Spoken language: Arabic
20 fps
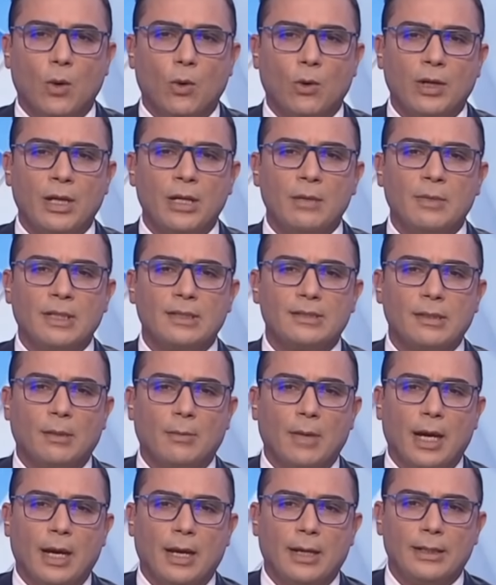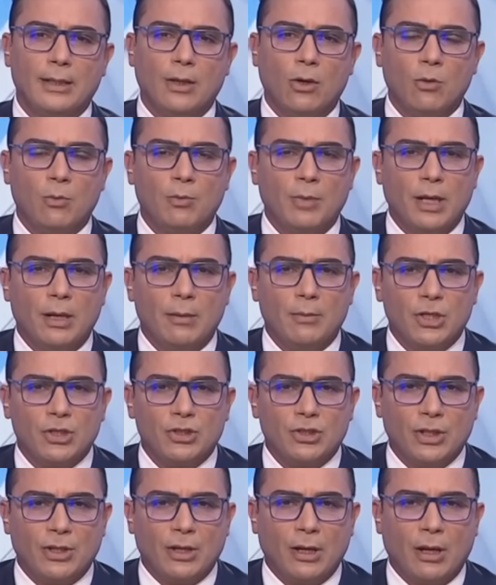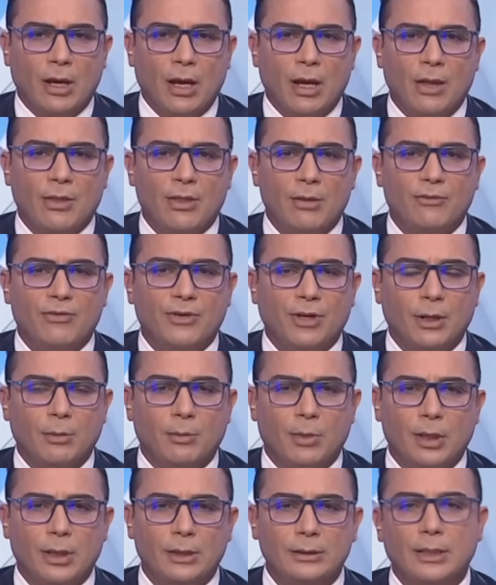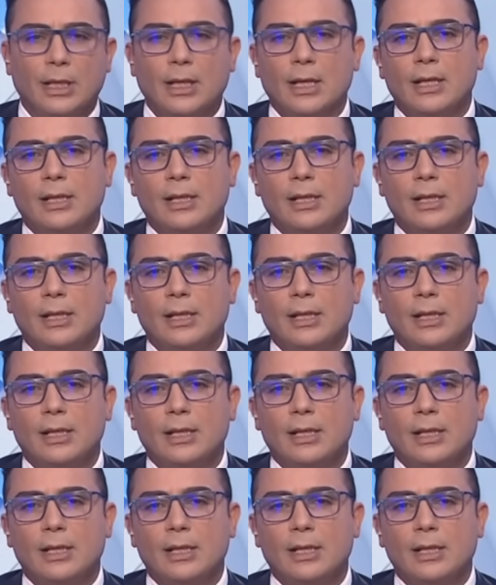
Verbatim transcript: أقيمت صباح اليوم بالمسجد الأعظم في الرباط